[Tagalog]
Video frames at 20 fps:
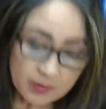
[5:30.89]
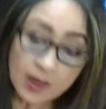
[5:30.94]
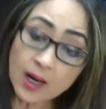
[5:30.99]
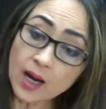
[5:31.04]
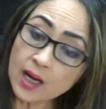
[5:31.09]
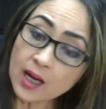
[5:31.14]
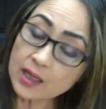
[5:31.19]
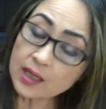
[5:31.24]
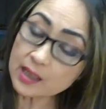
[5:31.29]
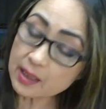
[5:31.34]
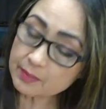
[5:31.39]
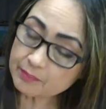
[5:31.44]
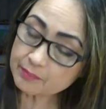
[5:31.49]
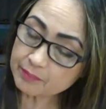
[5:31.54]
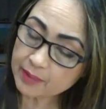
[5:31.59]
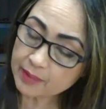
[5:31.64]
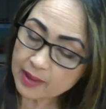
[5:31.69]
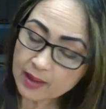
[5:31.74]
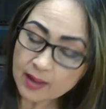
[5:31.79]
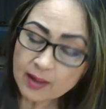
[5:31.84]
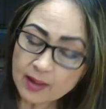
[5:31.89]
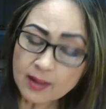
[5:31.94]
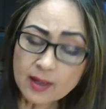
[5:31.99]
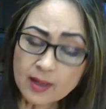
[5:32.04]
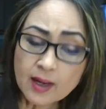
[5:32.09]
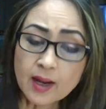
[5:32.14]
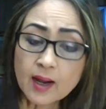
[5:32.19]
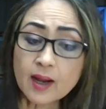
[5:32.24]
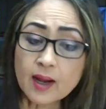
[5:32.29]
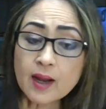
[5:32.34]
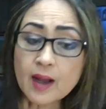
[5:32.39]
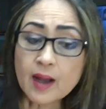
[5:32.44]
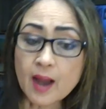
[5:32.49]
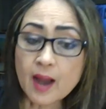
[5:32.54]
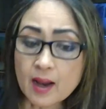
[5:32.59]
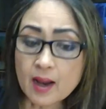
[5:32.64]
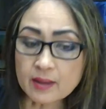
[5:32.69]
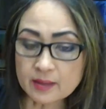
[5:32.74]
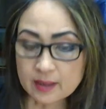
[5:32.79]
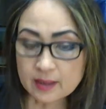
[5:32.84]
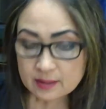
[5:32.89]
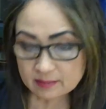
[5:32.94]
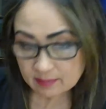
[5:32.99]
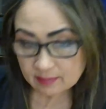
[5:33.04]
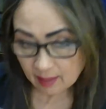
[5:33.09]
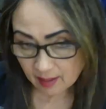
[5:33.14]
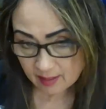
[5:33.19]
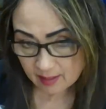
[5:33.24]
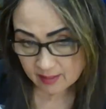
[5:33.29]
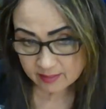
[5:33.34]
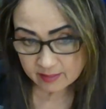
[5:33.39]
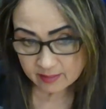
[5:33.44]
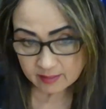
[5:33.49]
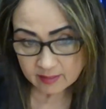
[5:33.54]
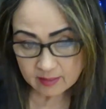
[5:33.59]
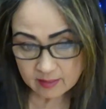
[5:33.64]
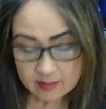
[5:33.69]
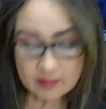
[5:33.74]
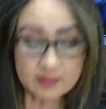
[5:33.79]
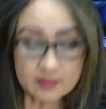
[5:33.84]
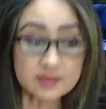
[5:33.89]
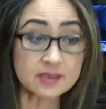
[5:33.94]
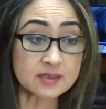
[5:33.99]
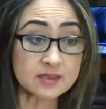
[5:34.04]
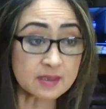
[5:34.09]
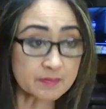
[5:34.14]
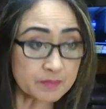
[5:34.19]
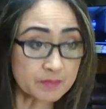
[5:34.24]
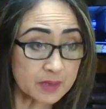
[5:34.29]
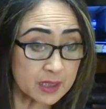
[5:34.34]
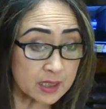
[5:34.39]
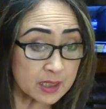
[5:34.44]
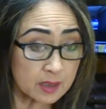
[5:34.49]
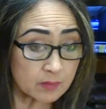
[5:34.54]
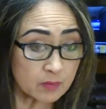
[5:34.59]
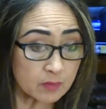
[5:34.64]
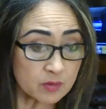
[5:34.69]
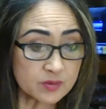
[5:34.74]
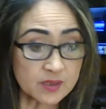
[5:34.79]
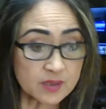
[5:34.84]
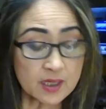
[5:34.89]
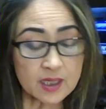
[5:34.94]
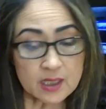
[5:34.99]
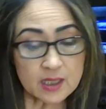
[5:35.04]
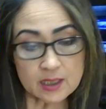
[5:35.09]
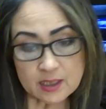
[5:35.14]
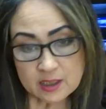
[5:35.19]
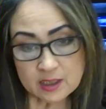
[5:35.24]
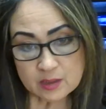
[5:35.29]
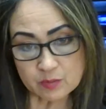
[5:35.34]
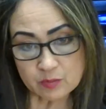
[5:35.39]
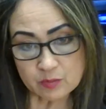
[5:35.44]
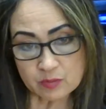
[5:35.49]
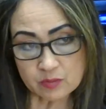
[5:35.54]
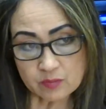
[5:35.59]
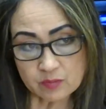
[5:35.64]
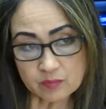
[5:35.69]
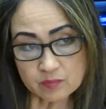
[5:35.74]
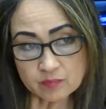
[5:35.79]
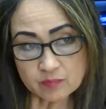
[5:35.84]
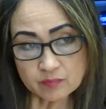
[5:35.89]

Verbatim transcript: Alam ba ang detalye na sasabihin mo sa LS mo